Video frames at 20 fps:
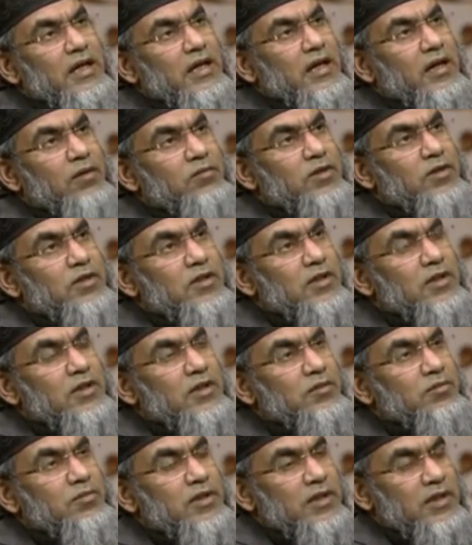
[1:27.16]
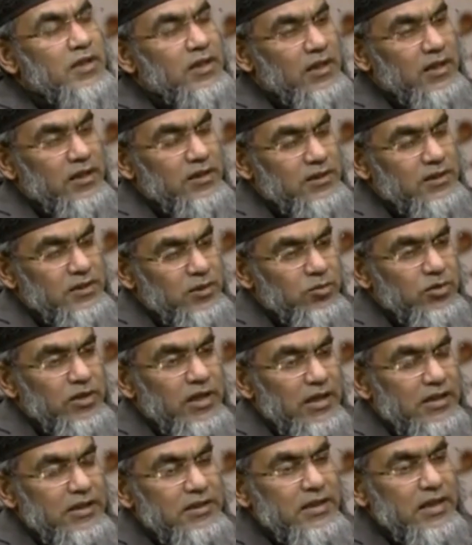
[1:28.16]
আমার মানে জীবনে
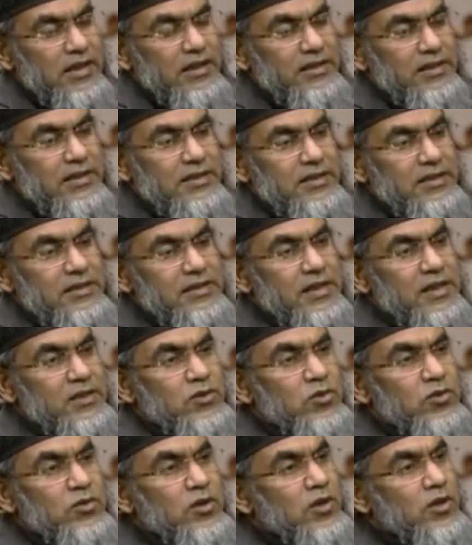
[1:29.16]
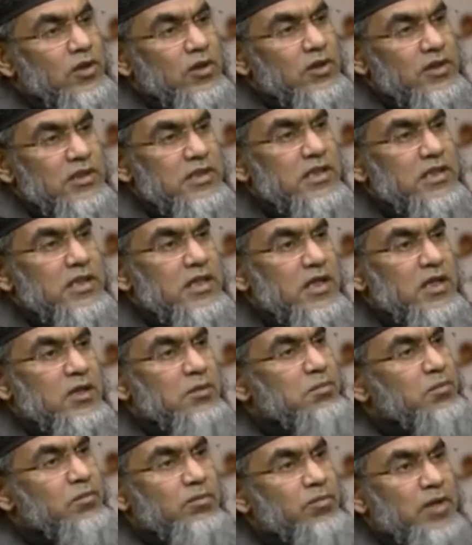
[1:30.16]
একটা জায়গায় দেখছি যে একজন নিজেকে
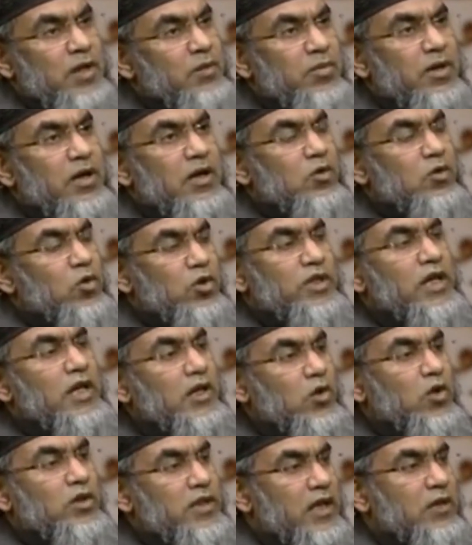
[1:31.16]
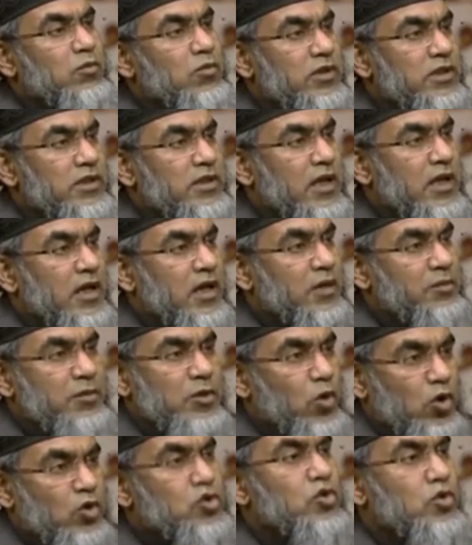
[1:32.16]
বারবার কথায় কথায় বলতেন আমি
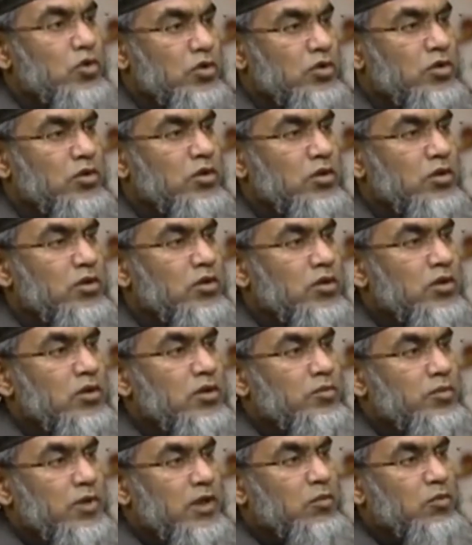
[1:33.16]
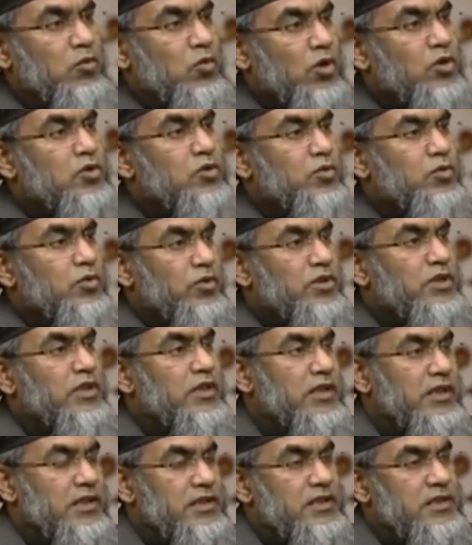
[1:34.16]
অক্সন মানে আমি অক্সফোর্ড
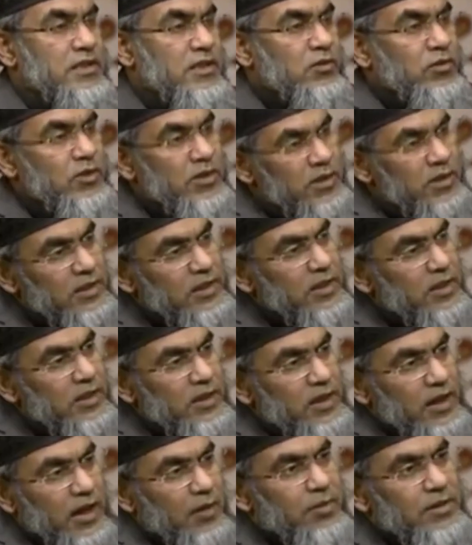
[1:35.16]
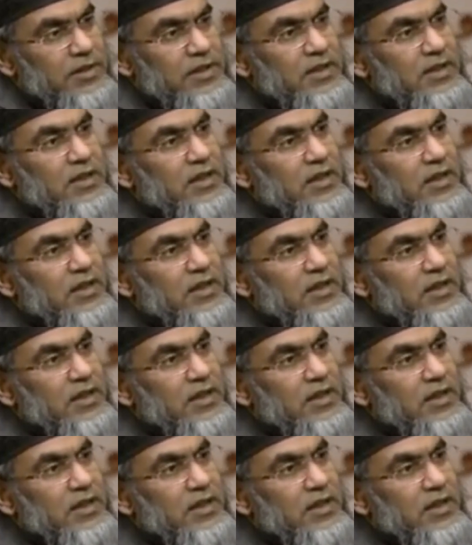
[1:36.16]
থেকে এসেছি উনি আচ্ছা। আমাদের